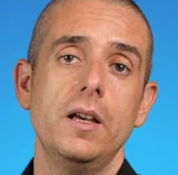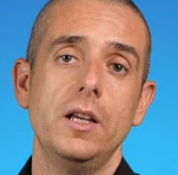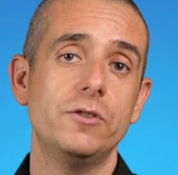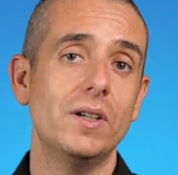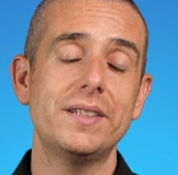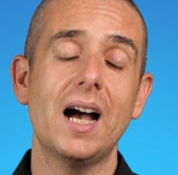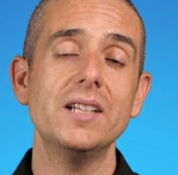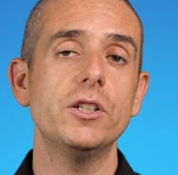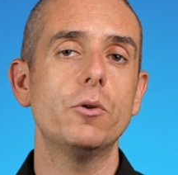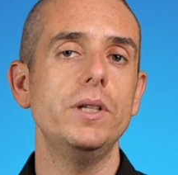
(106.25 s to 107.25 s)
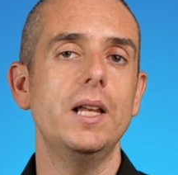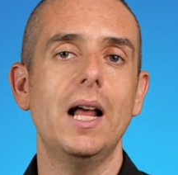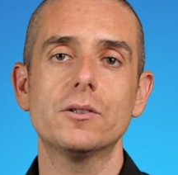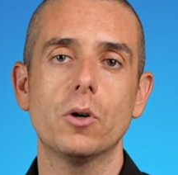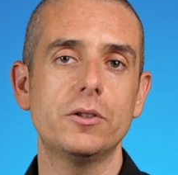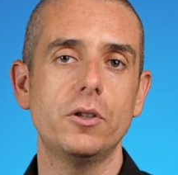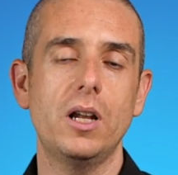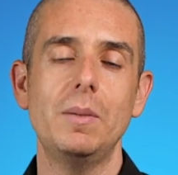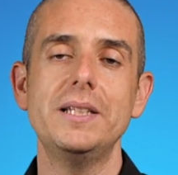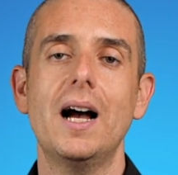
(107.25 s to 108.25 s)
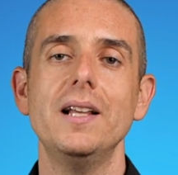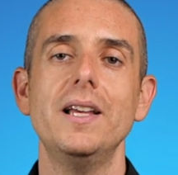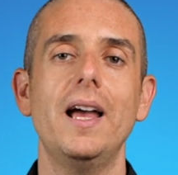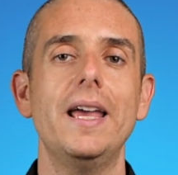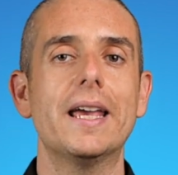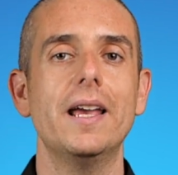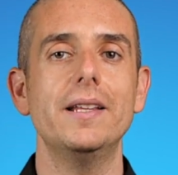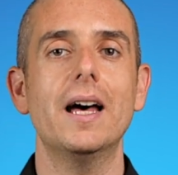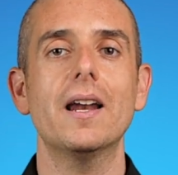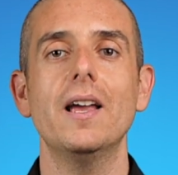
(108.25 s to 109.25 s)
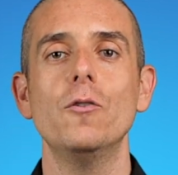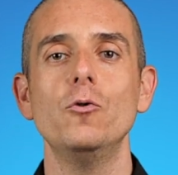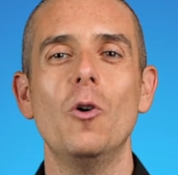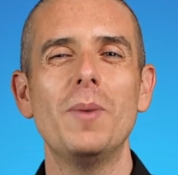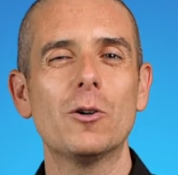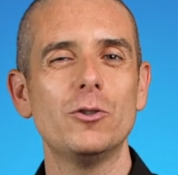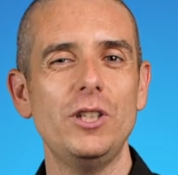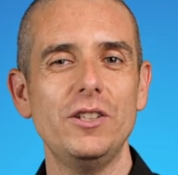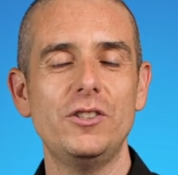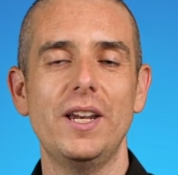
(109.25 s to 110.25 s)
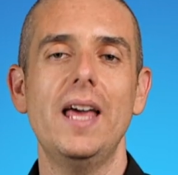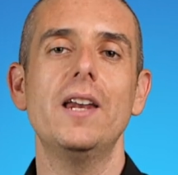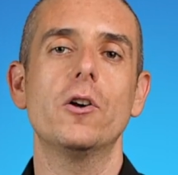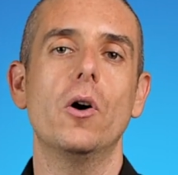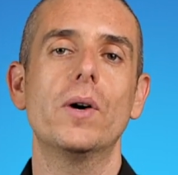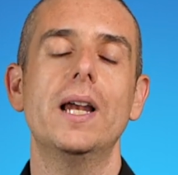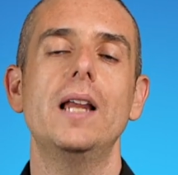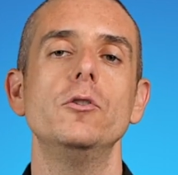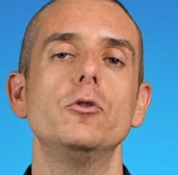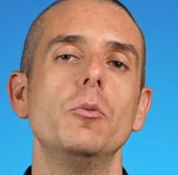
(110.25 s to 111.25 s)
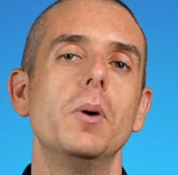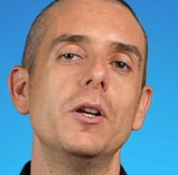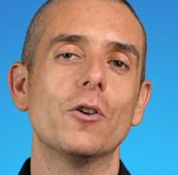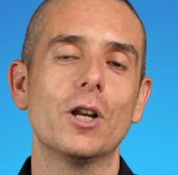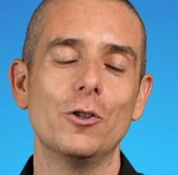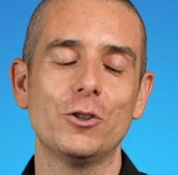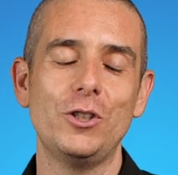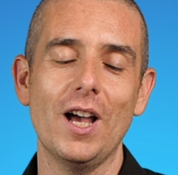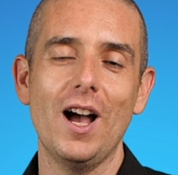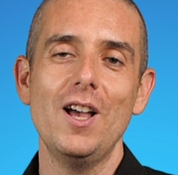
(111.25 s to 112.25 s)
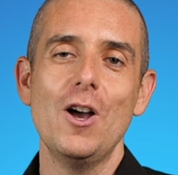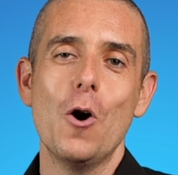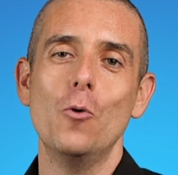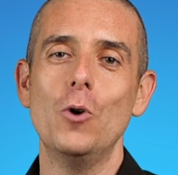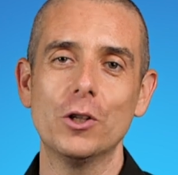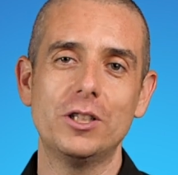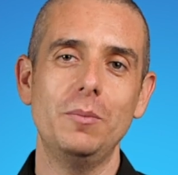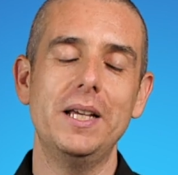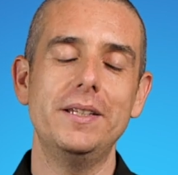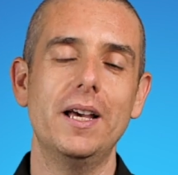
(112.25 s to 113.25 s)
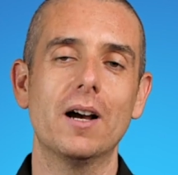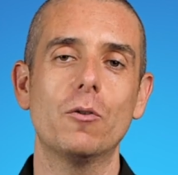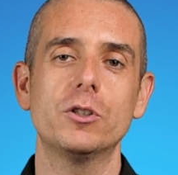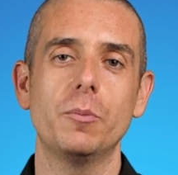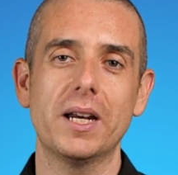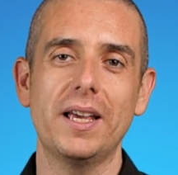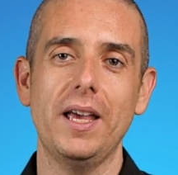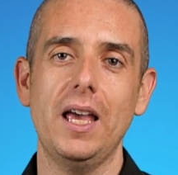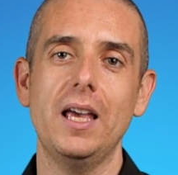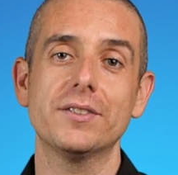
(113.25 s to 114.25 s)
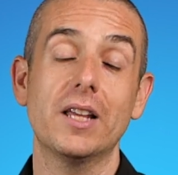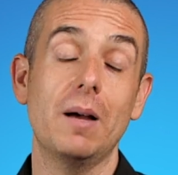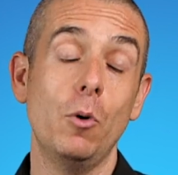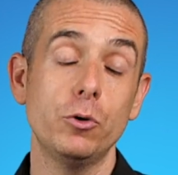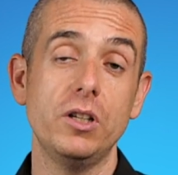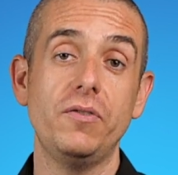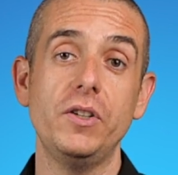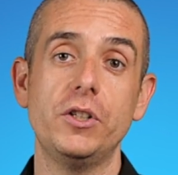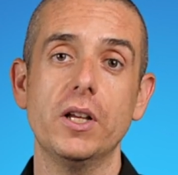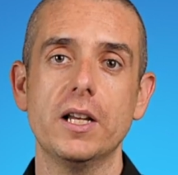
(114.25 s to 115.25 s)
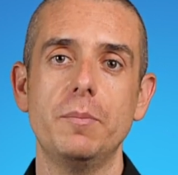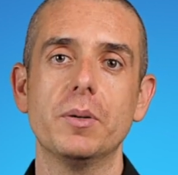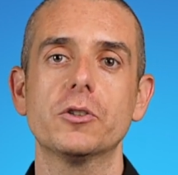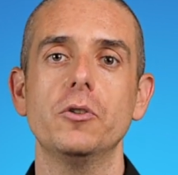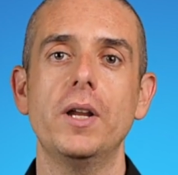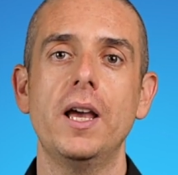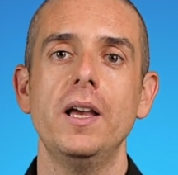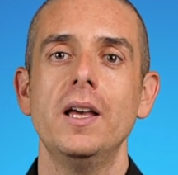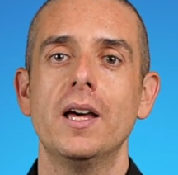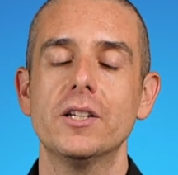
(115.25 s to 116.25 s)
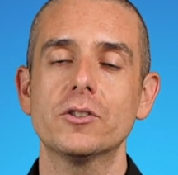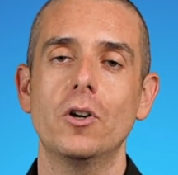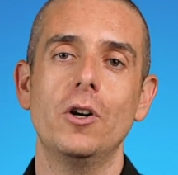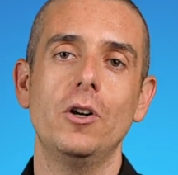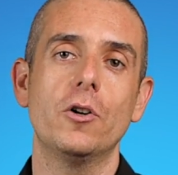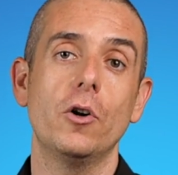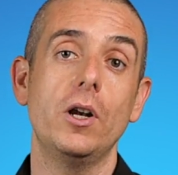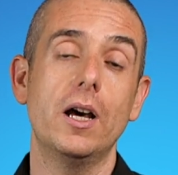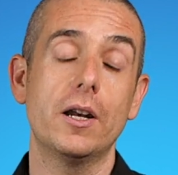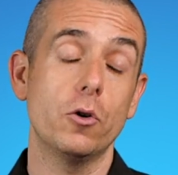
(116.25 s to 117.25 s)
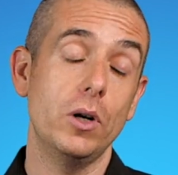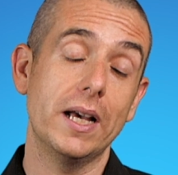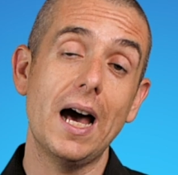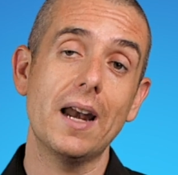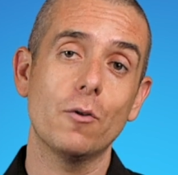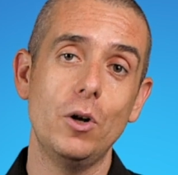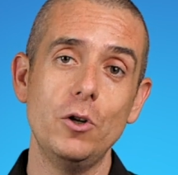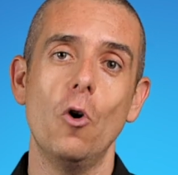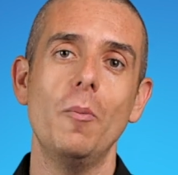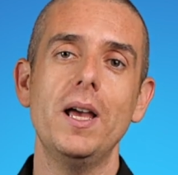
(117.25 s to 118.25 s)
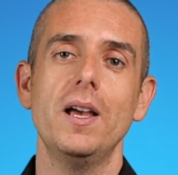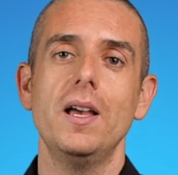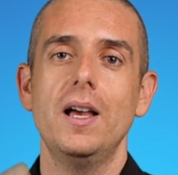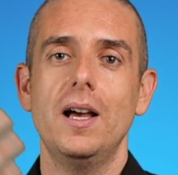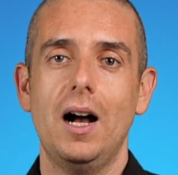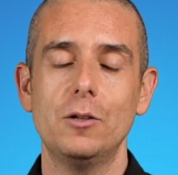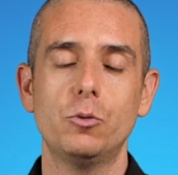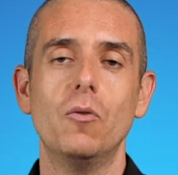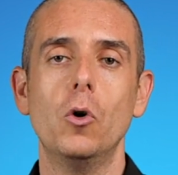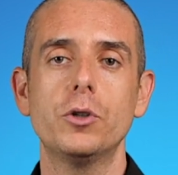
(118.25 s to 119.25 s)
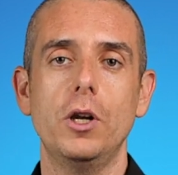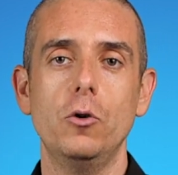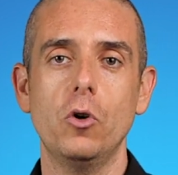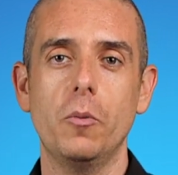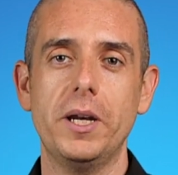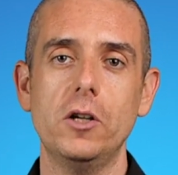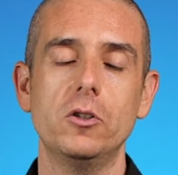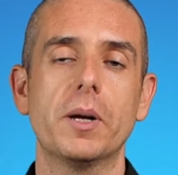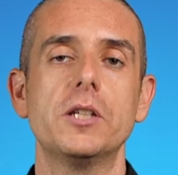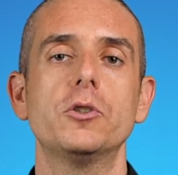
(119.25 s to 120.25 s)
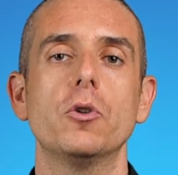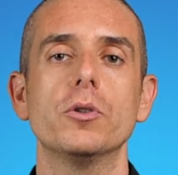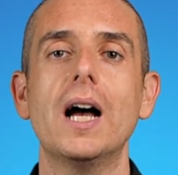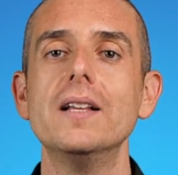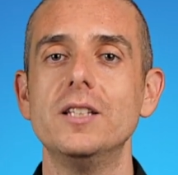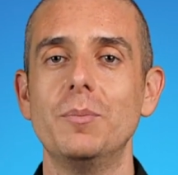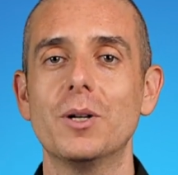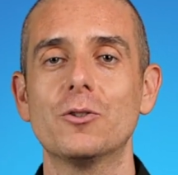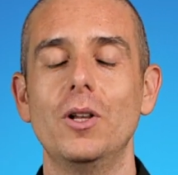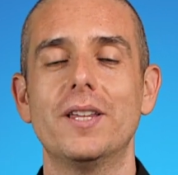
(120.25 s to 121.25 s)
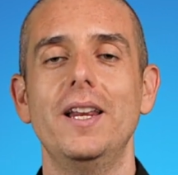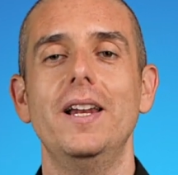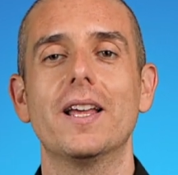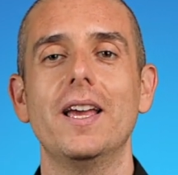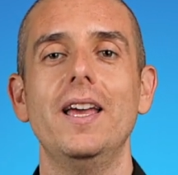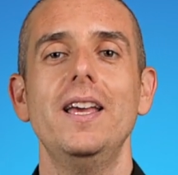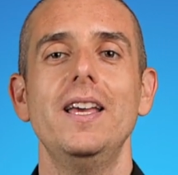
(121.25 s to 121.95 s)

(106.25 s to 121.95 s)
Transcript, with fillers: Gli svantaggi, quindi l'altro lato della medaglia, è che dare un nome così generico a un canale YouTube non credo sia un'ottima idea. Questo perché sarà molto difficile che le persone riescano a ricollegare quel nome al tuo volto nel lungo periodo, perché ci sono tanti personal trainer che